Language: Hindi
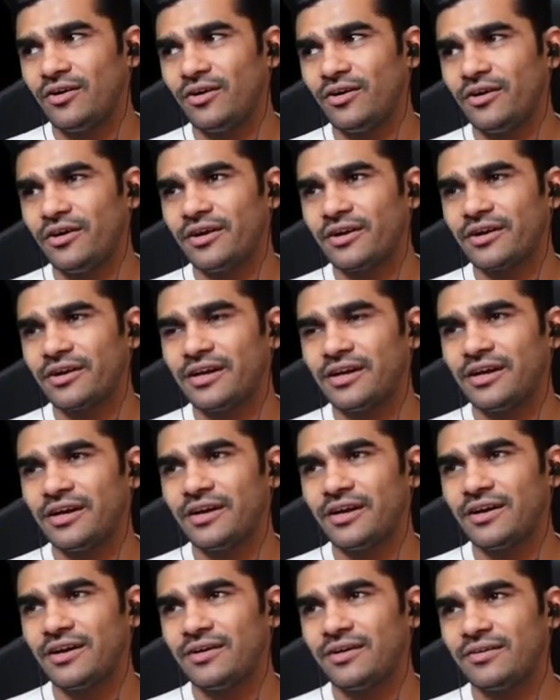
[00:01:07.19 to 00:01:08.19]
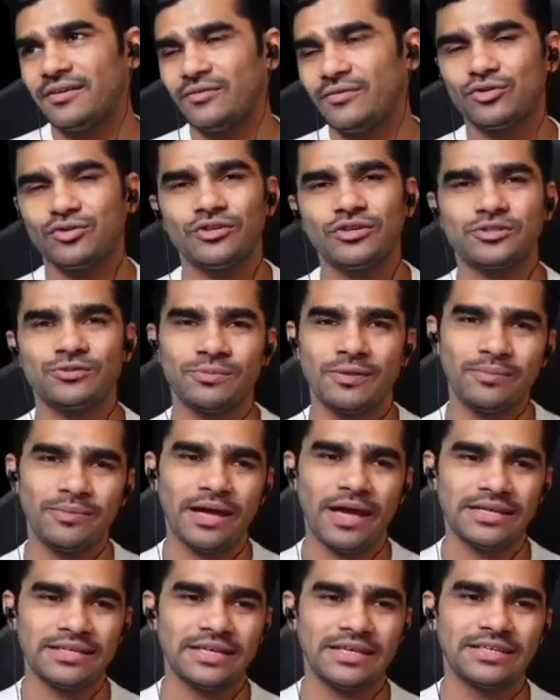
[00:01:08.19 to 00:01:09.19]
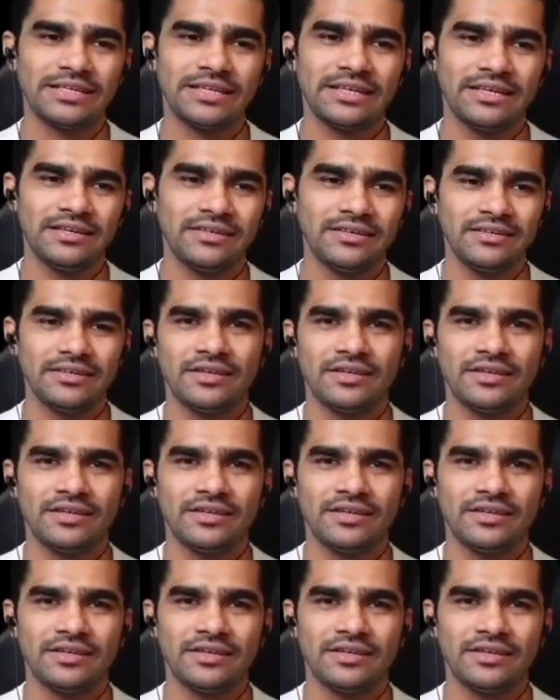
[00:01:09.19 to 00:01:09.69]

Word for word: और वो तो इसमें भी आ जाते हैं